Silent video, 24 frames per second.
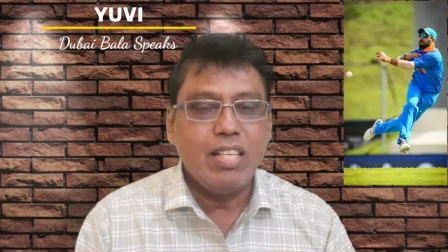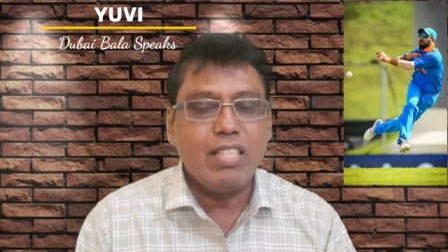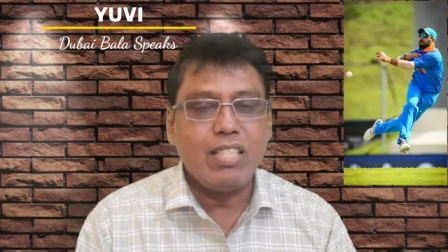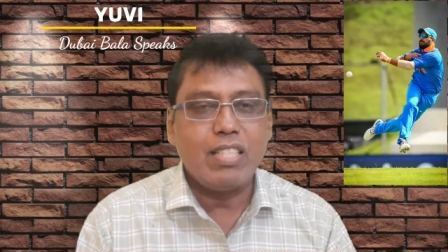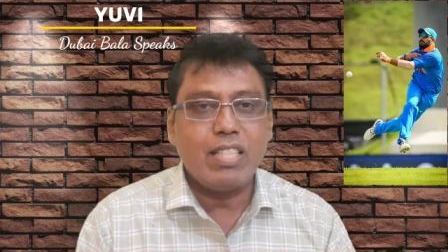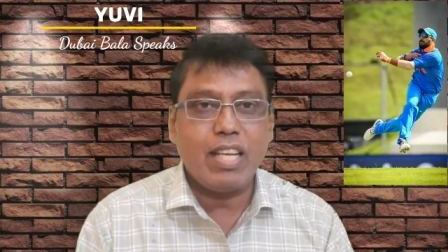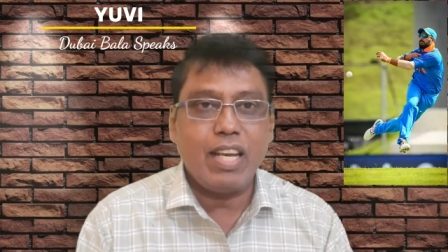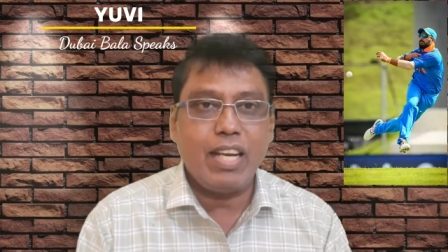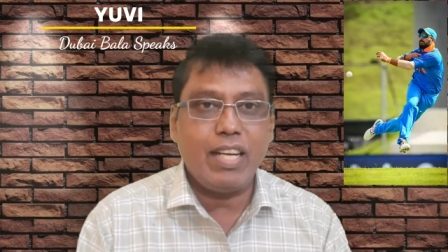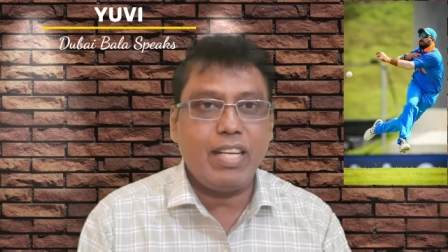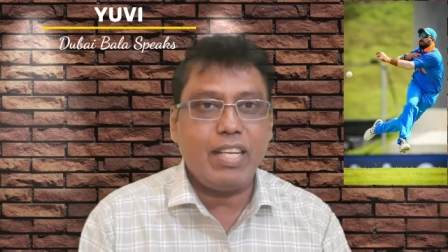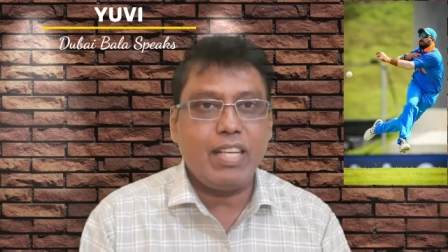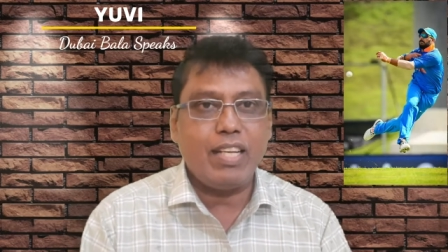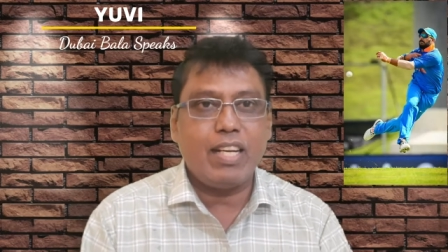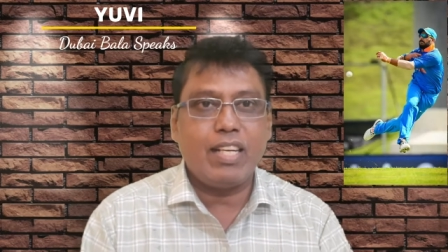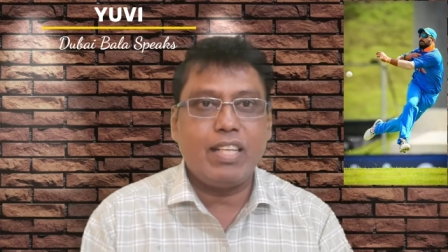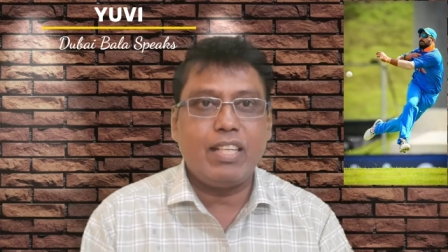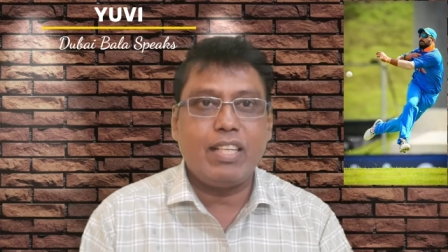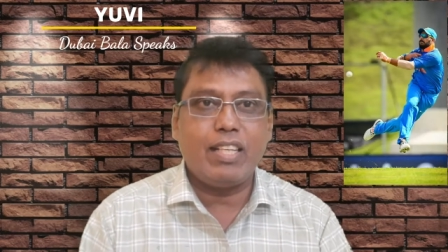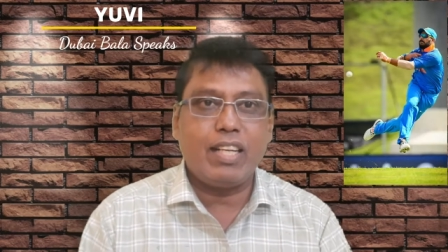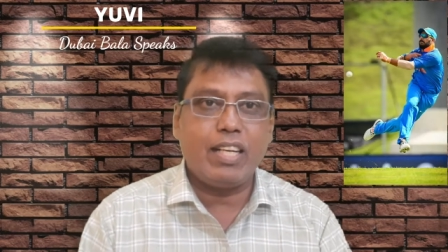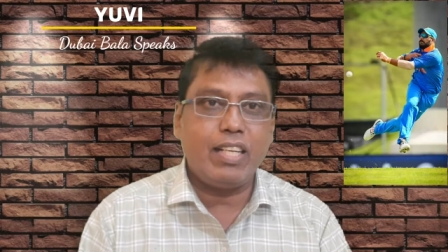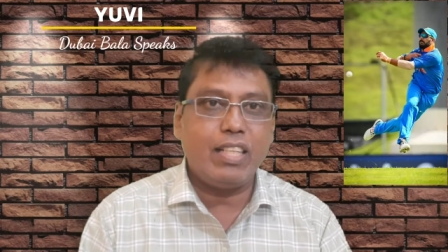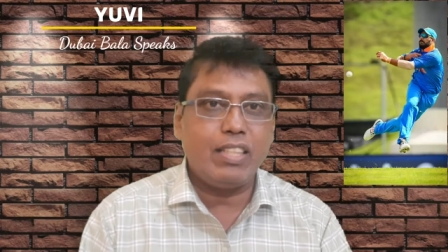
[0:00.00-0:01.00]
ஸ்கேட்டிங் அண்ட்
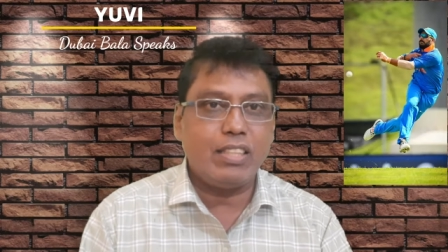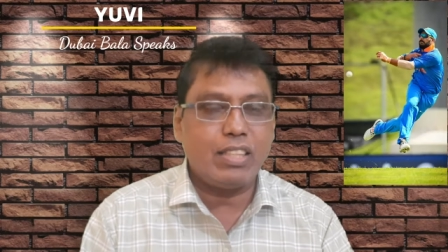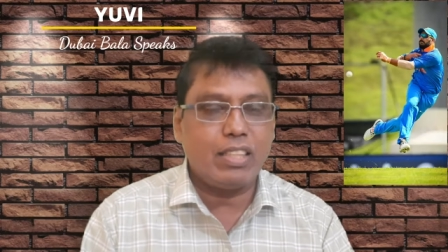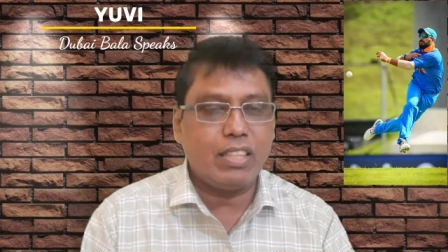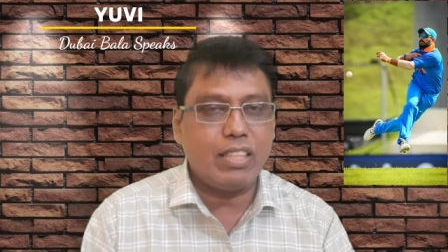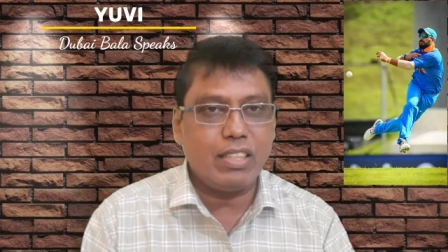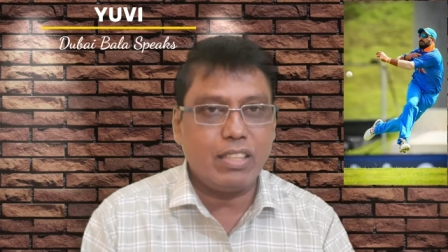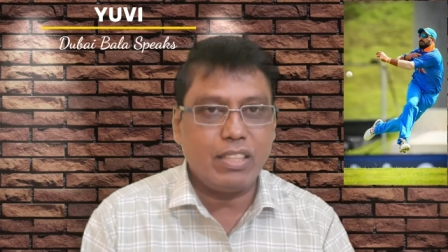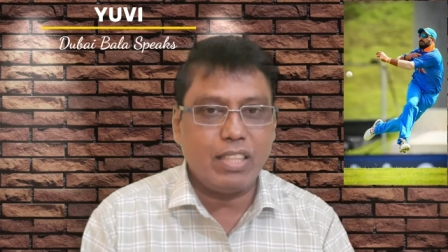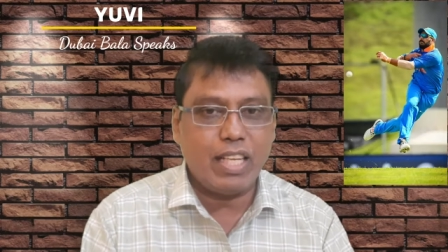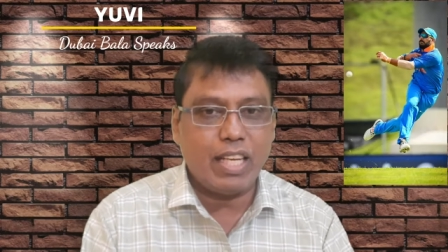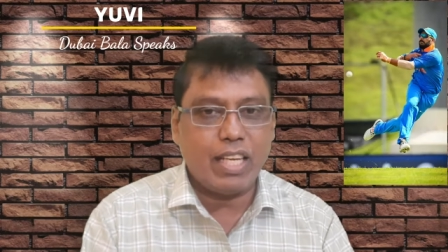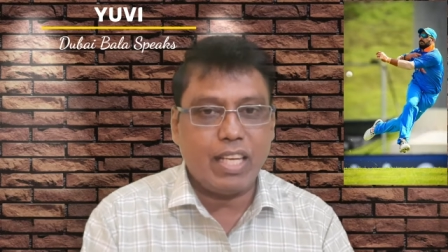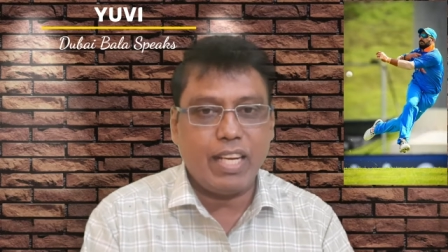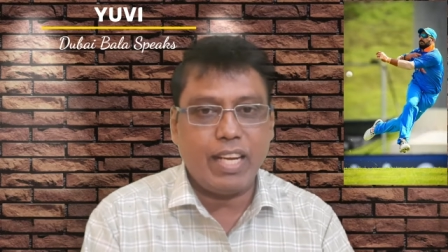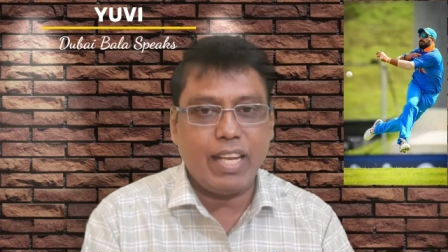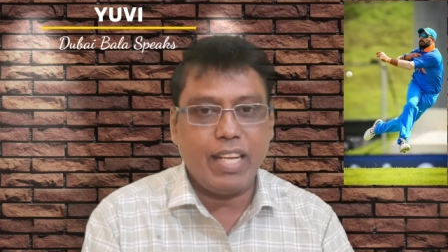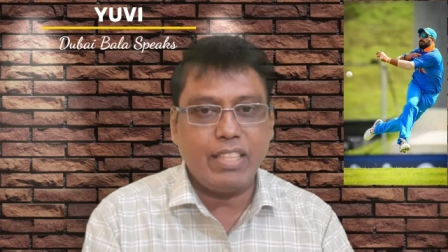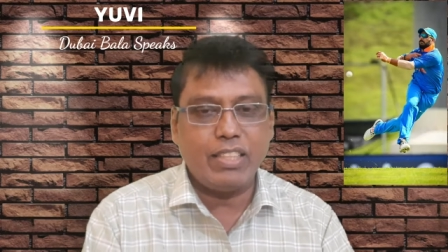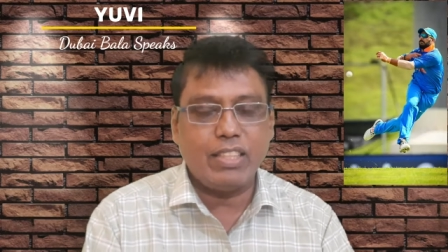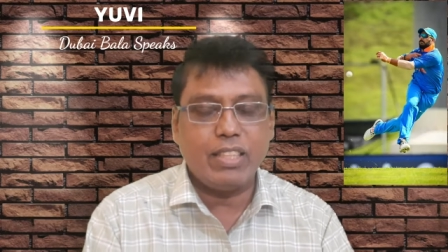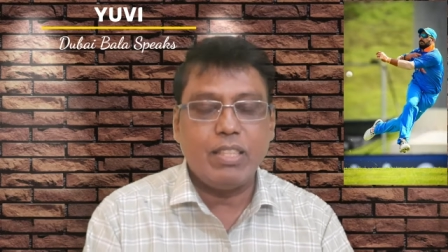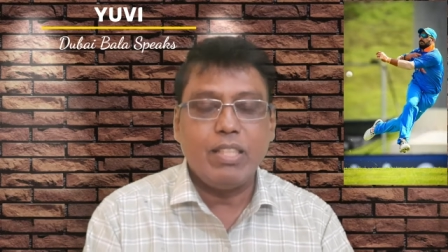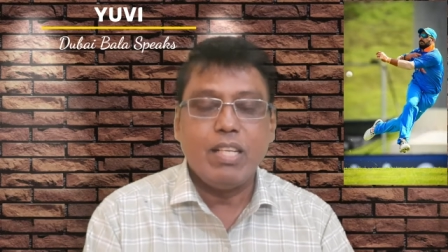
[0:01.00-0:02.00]
டென்னிஸ் இன் இஸ் எங்கர்
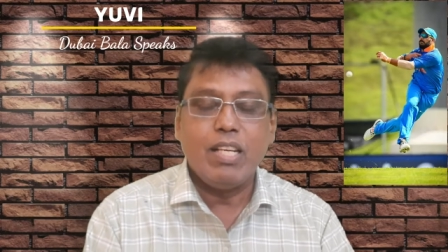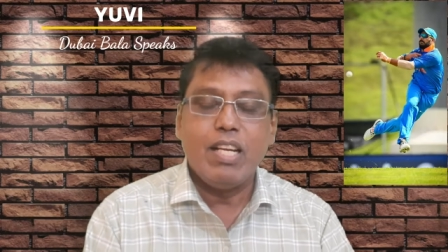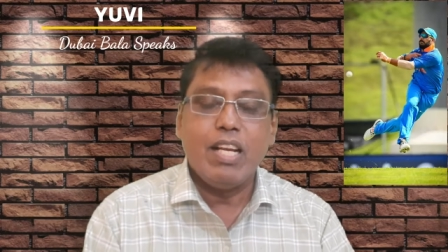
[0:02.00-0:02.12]
ஏஜ்